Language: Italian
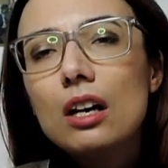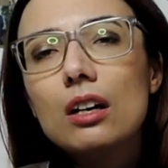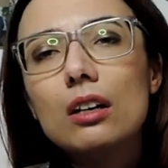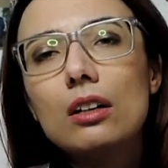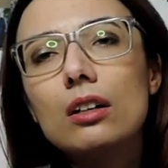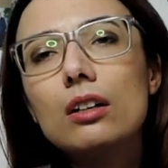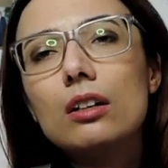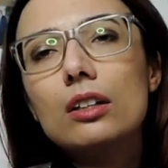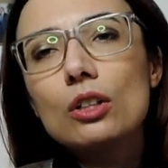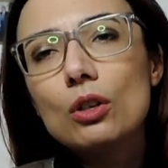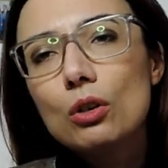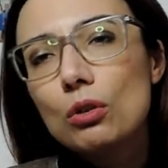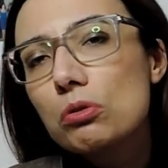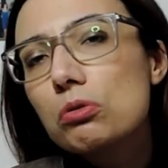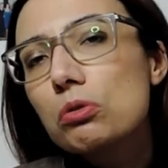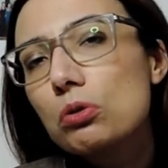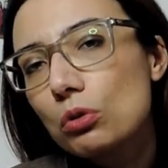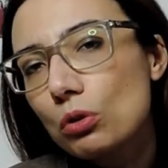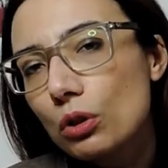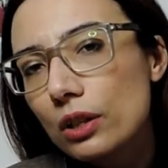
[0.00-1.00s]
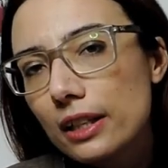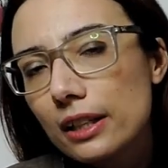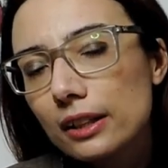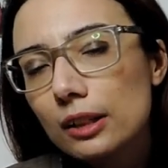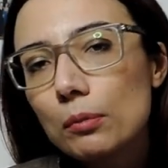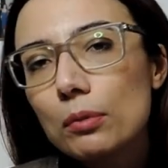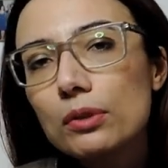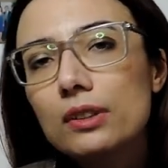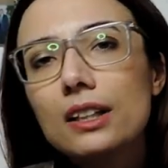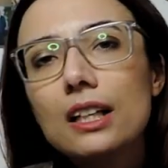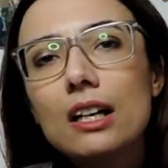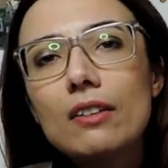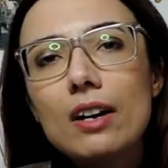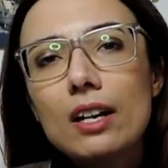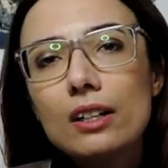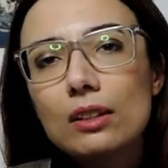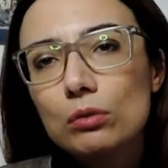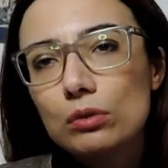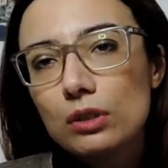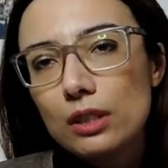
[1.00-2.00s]
Eh, io sono cliente Bottega
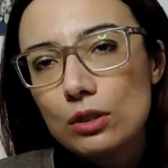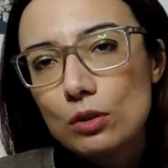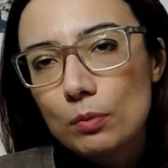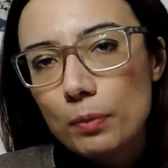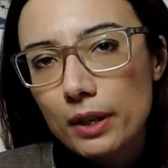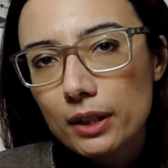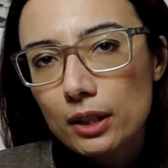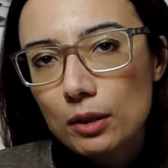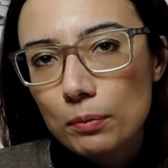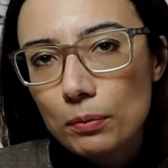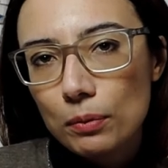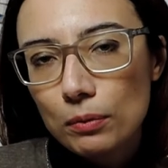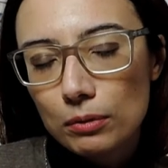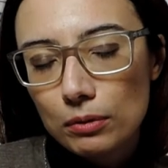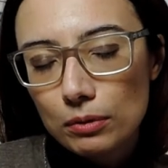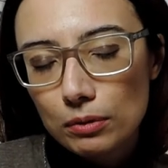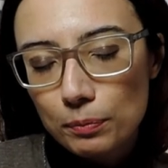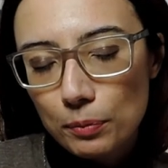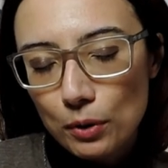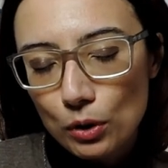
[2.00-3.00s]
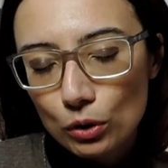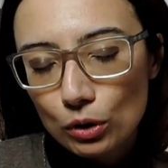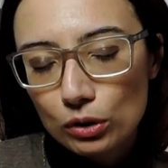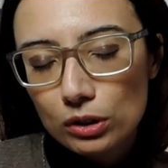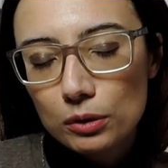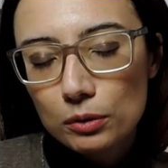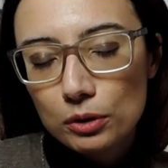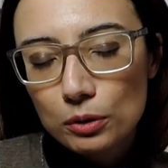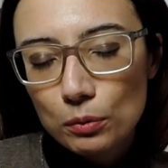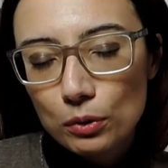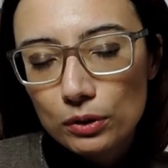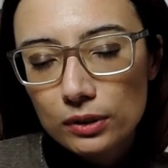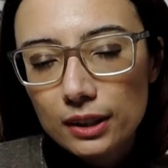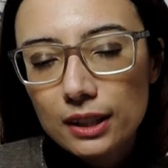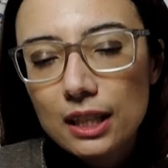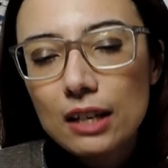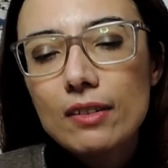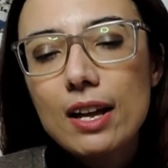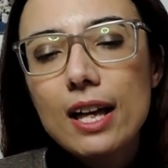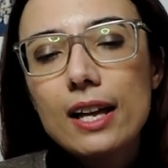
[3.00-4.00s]
Verde, utilizzo parecchi eh, prodotti di
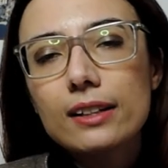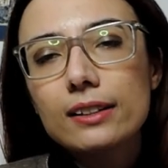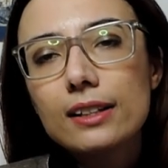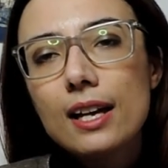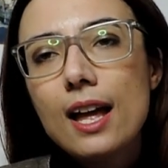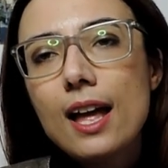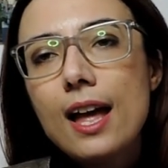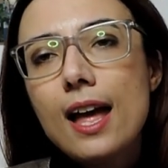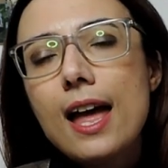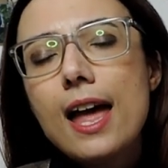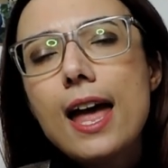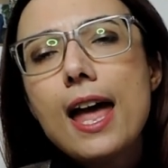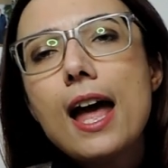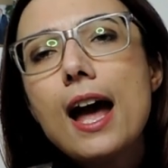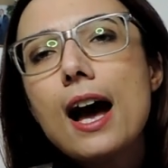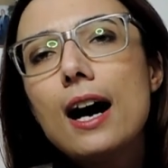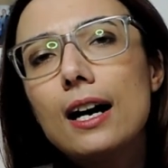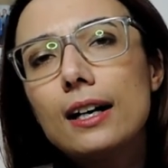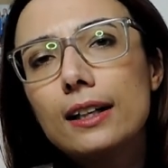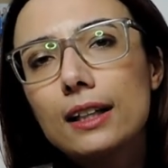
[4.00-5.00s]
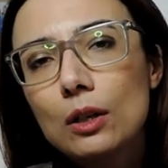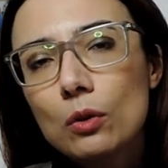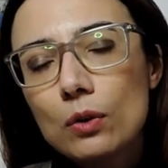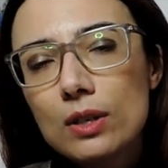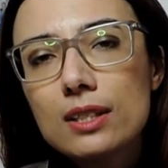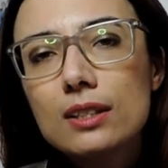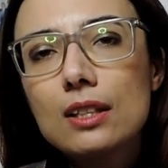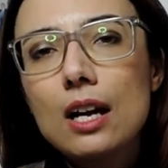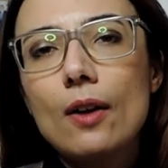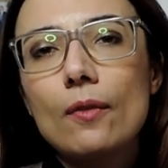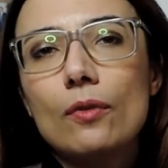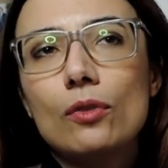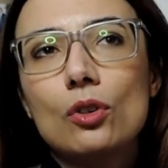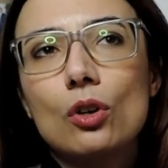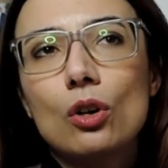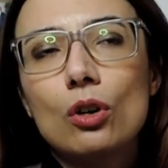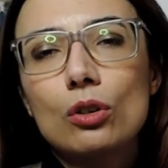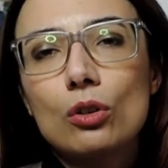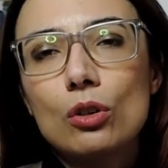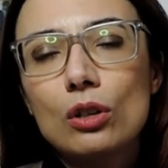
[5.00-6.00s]
Bottega Verde e anche
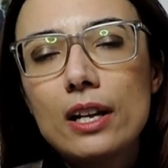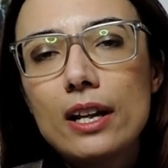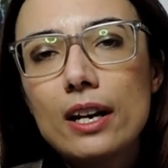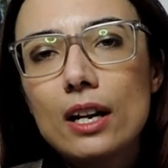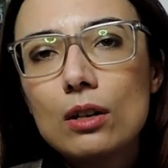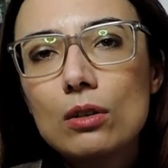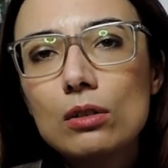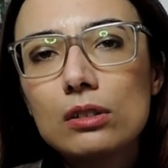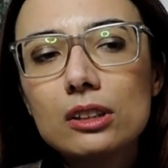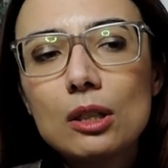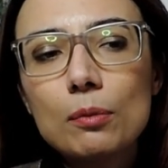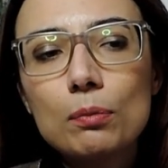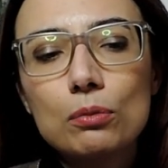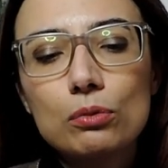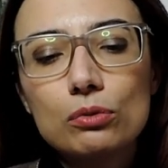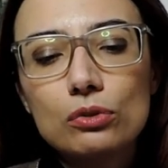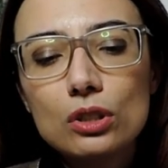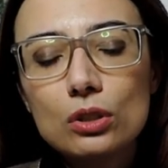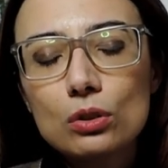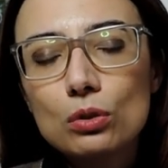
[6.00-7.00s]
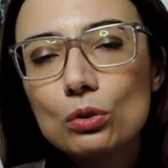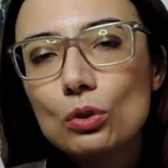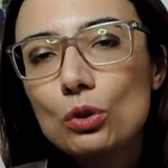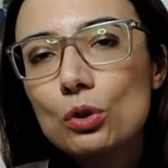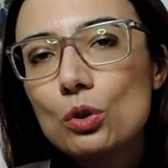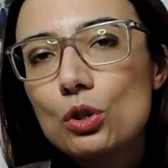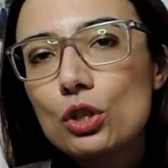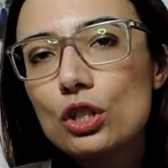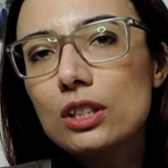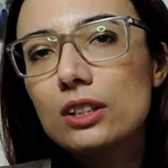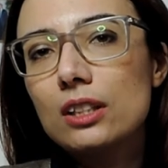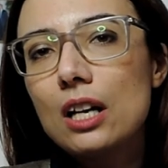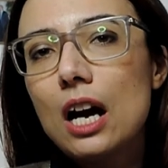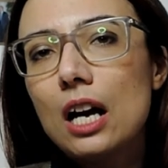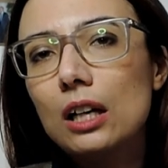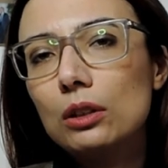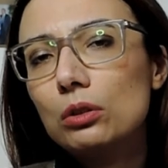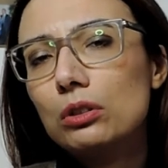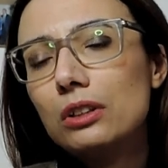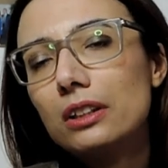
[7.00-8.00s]
quest'anno con la raccolta punti sono
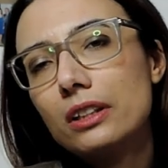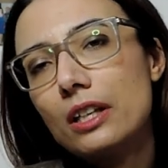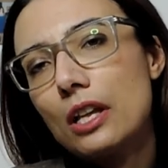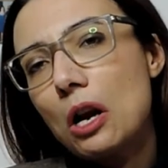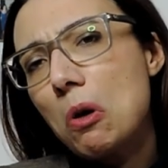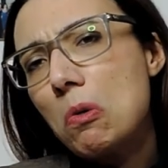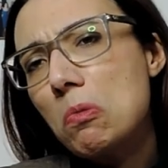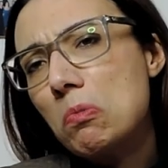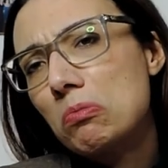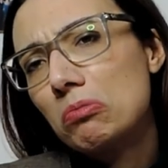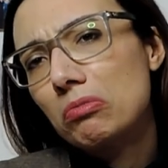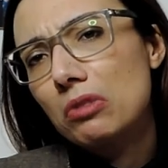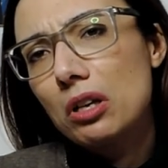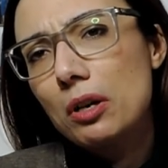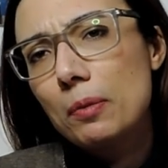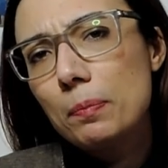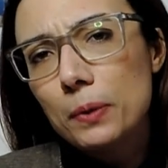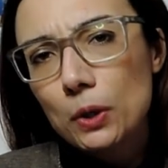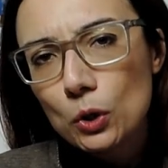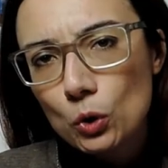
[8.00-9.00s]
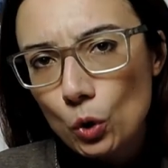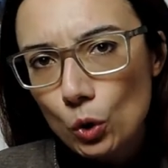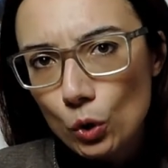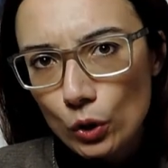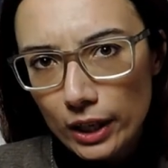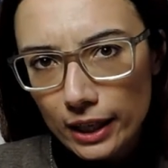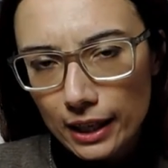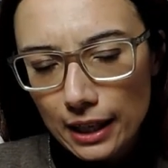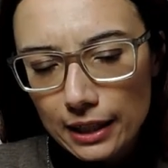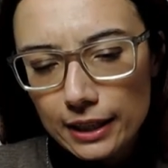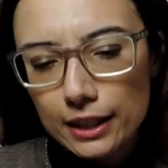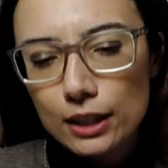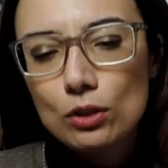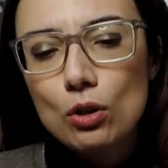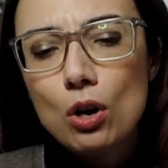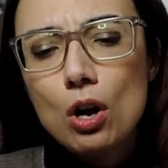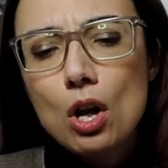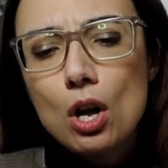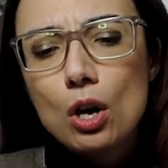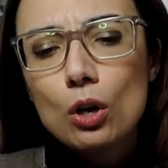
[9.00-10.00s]
riuscita ad ottenere un piccolo
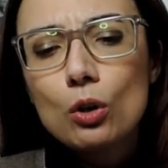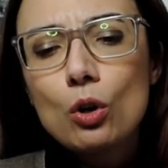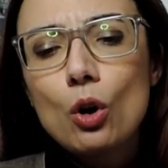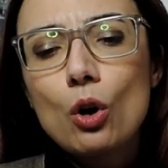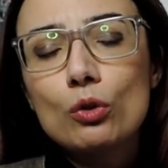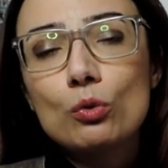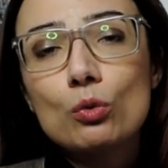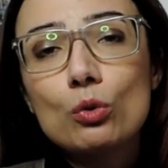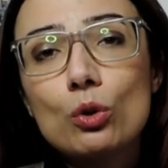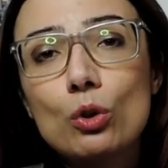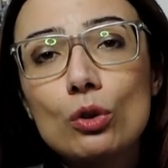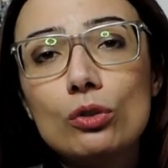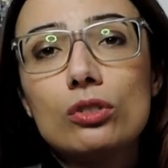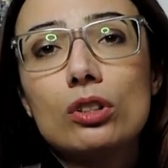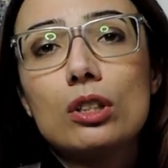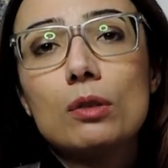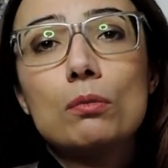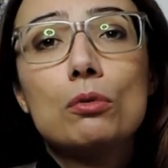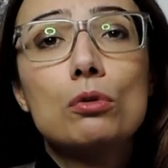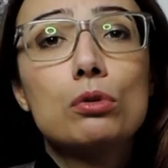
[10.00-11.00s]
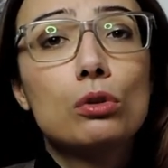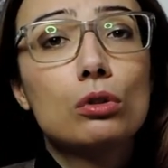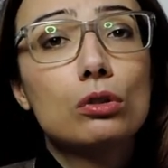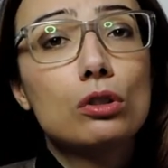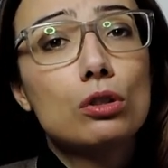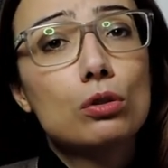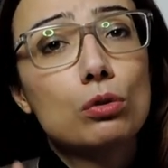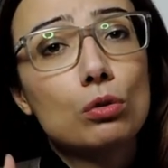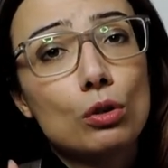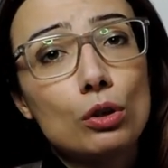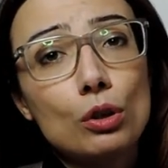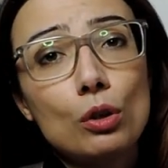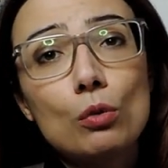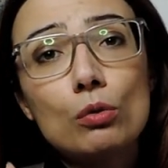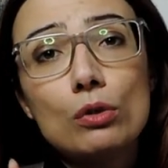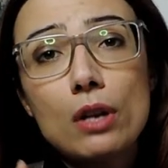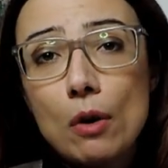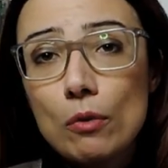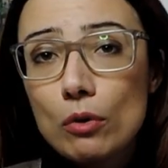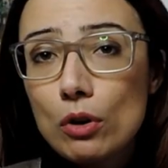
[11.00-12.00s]
regalino con un contributo di soli 1,90
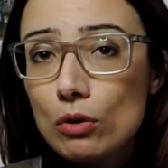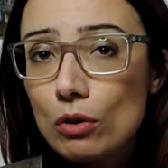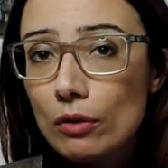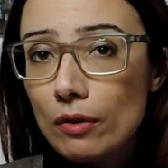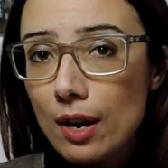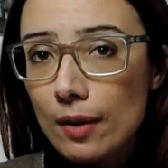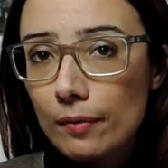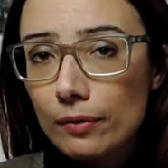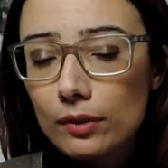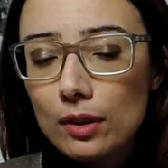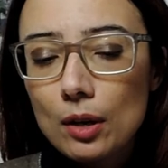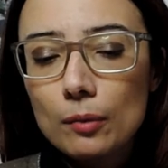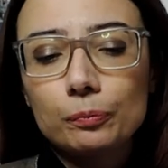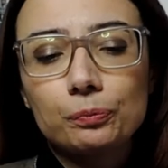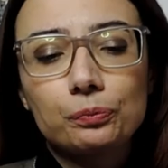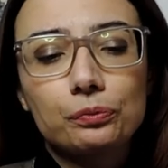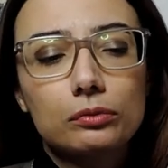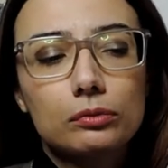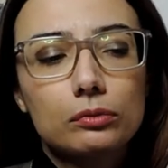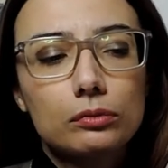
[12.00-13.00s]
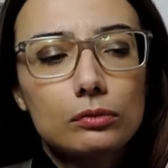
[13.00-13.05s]
euro